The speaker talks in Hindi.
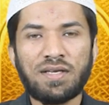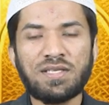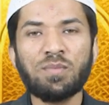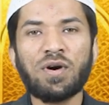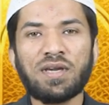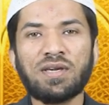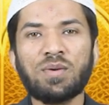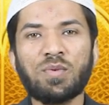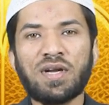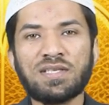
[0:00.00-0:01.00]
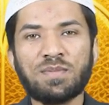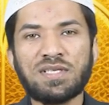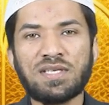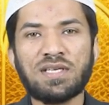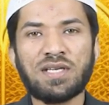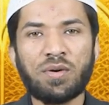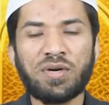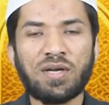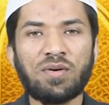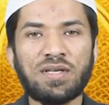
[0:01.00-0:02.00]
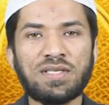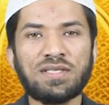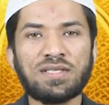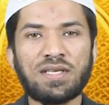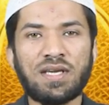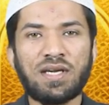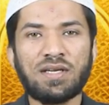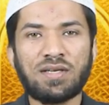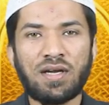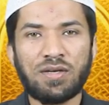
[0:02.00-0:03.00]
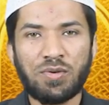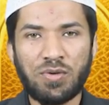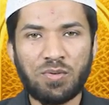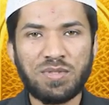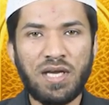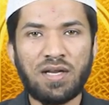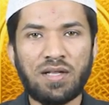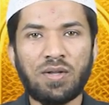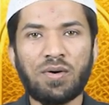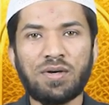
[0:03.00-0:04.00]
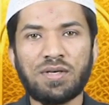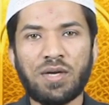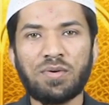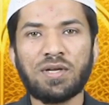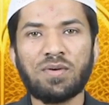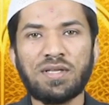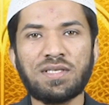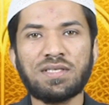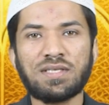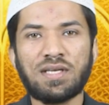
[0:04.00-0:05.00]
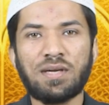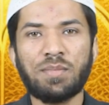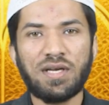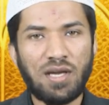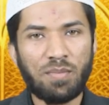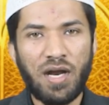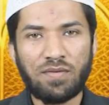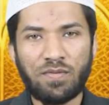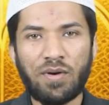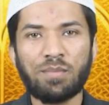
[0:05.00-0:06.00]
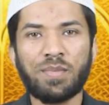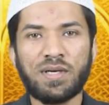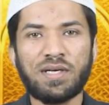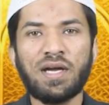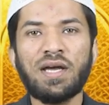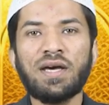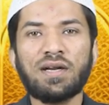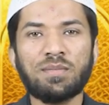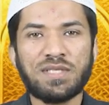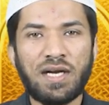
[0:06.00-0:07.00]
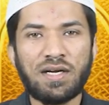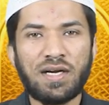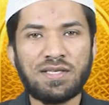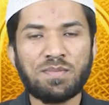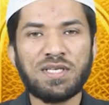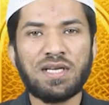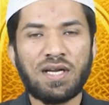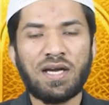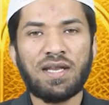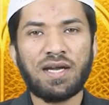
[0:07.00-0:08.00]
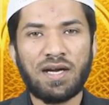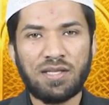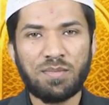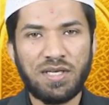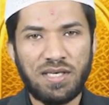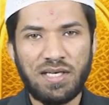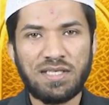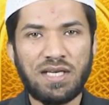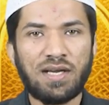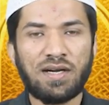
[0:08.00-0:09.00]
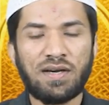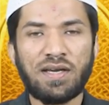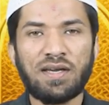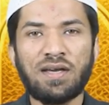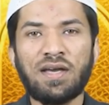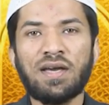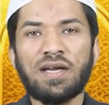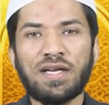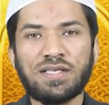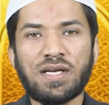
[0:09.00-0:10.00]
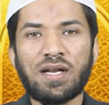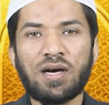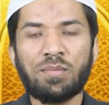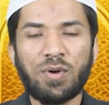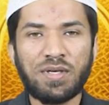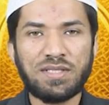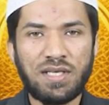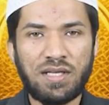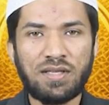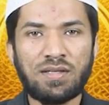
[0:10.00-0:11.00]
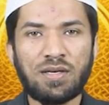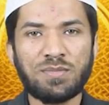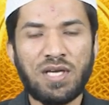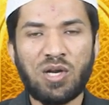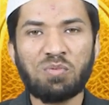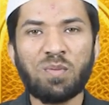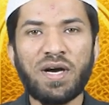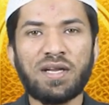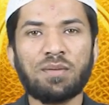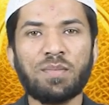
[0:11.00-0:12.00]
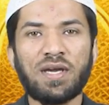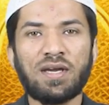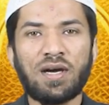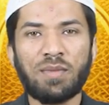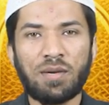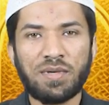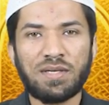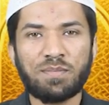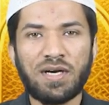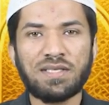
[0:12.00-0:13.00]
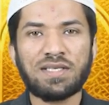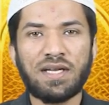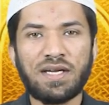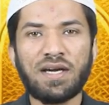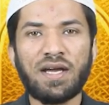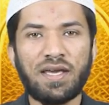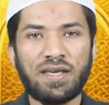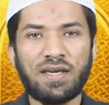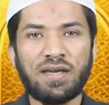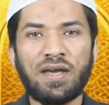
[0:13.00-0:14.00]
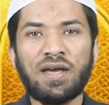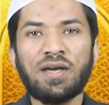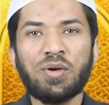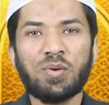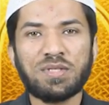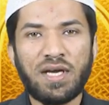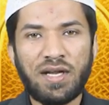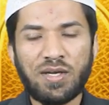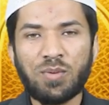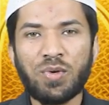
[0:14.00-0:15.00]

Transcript: इसी मौके की मुनासबत से शाहरुख टेक्नोलॉजीज़ के यूट्यूब चैनल और शाहरुख टेक्नोलॉजीज़ के मीडिया प्लेटफॉर्म पर रमज़ान ट्रांसमिशन का इनका भी किया जा रहा है इन बहुत जल्द रमज़ान मुबारक में हम आपके पास लेकर आएंगे रोज़ाना की